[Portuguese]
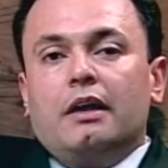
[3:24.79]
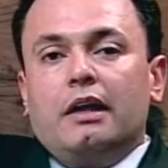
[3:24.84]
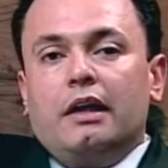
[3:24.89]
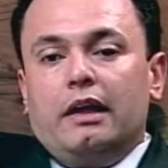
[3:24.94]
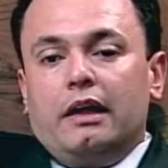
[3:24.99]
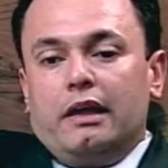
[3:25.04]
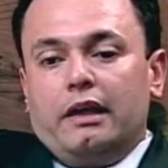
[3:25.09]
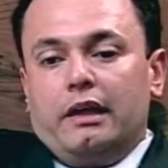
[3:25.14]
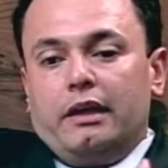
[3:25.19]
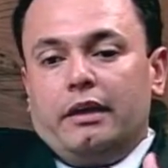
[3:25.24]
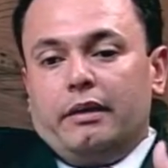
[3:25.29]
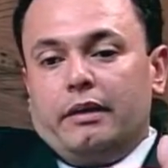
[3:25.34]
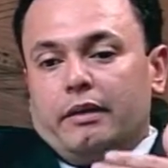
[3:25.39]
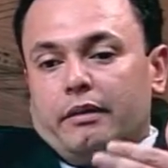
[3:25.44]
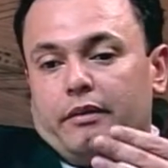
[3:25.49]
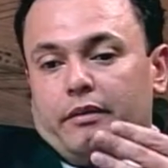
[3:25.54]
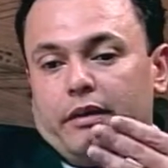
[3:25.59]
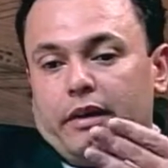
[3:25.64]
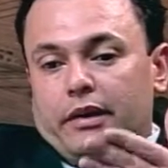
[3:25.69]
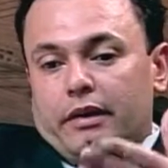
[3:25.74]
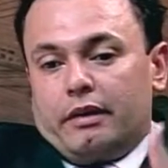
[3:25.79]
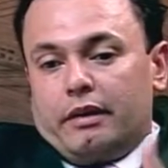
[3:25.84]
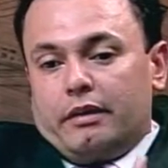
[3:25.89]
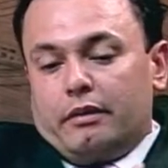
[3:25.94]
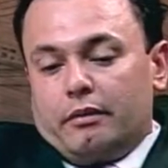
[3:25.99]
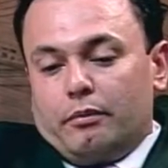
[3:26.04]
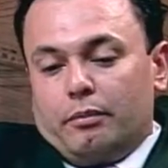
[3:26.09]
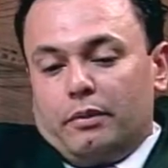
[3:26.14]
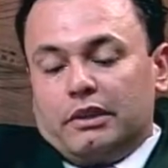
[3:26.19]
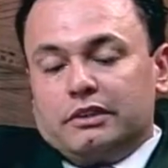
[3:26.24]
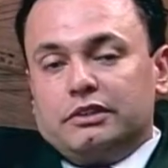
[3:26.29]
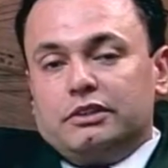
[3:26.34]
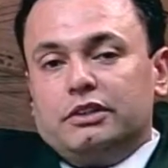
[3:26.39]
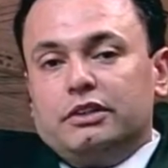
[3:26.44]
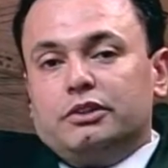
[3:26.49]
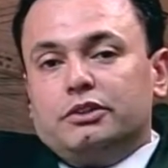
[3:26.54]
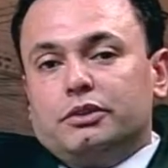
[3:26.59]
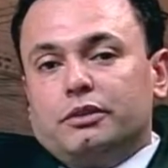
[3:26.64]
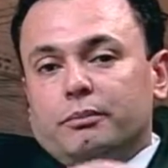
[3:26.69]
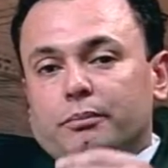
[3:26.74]
é, é, como é que se
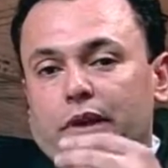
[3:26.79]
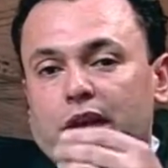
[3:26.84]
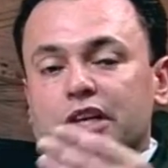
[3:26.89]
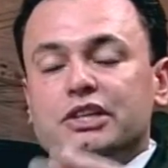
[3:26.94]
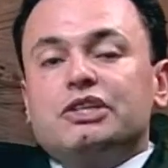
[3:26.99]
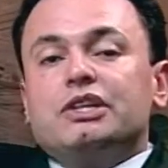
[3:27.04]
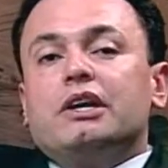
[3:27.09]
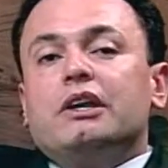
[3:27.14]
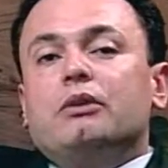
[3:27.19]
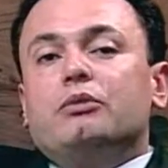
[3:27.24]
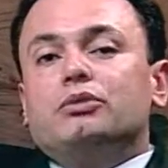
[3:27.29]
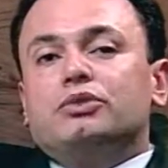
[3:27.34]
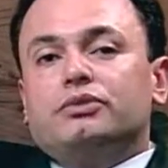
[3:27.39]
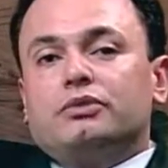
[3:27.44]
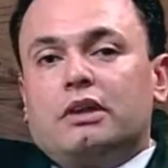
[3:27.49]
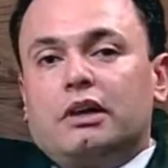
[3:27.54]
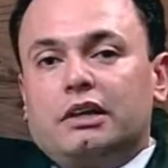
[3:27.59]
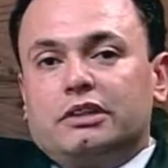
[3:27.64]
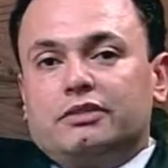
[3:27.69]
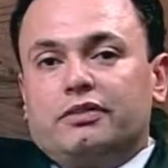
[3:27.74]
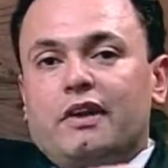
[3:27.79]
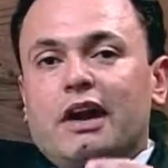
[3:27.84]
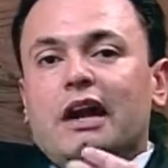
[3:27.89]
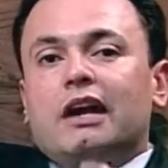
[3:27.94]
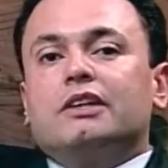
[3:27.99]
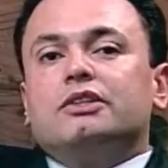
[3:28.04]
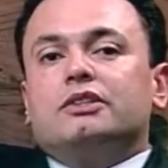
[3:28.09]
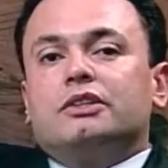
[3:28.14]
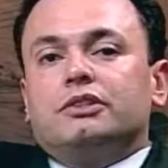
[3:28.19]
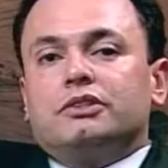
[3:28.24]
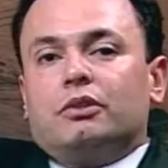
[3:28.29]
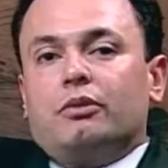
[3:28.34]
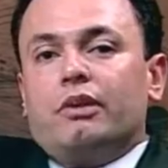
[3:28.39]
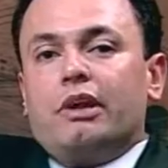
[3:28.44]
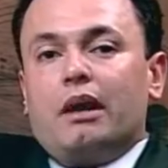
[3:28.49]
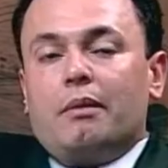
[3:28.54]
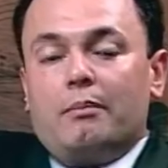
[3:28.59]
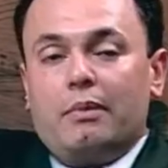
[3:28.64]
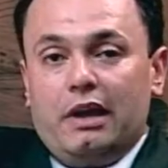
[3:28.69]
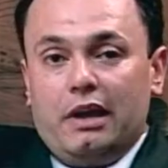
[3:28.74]
diz, preencher os, as vagas que estão
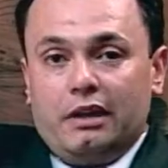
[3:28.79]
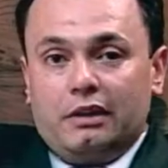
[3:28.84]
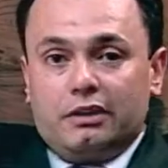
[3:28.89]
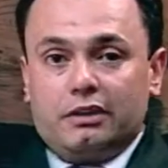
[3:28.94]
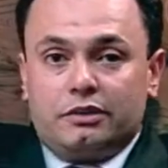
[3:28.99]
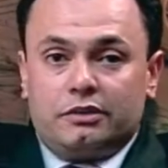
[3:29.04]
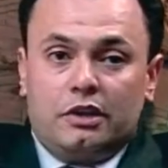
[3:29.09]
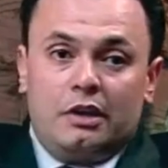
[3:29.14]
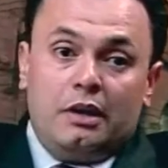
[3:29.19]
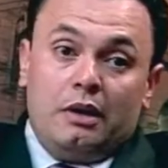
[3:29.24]
em abertas